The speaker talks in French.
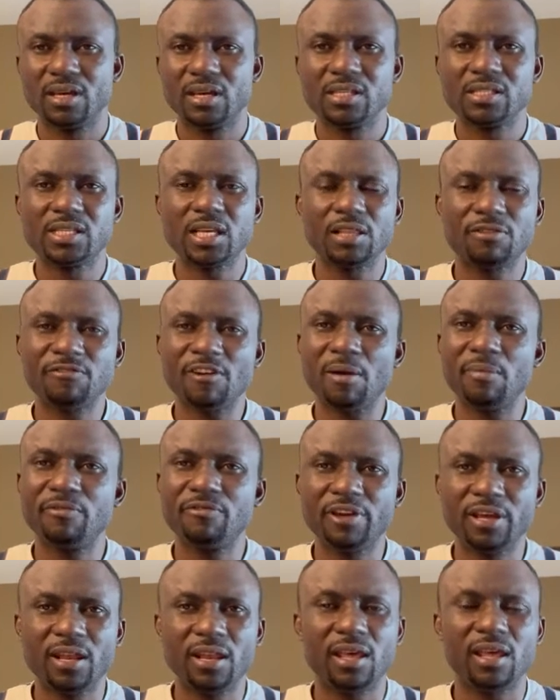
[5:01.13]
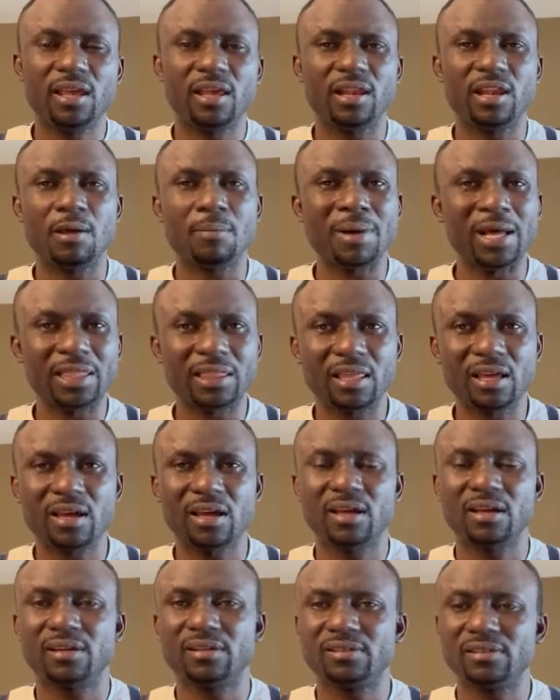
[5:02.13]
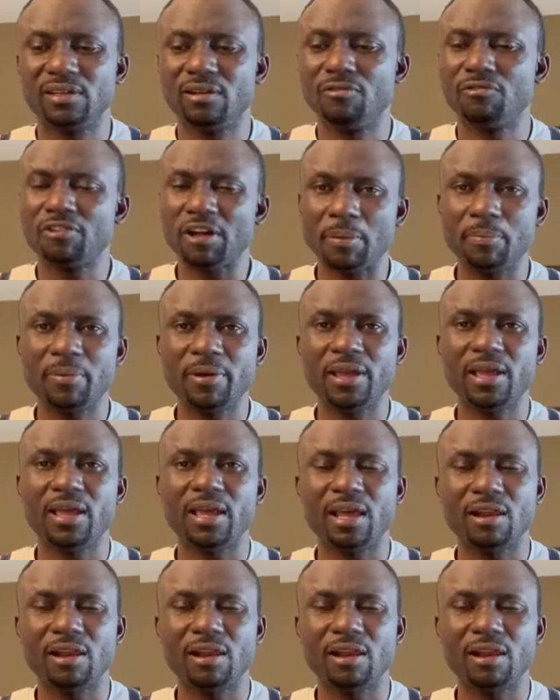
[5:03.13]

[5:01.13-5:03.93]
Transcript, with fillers: Cette femme venait le matin, il frappait,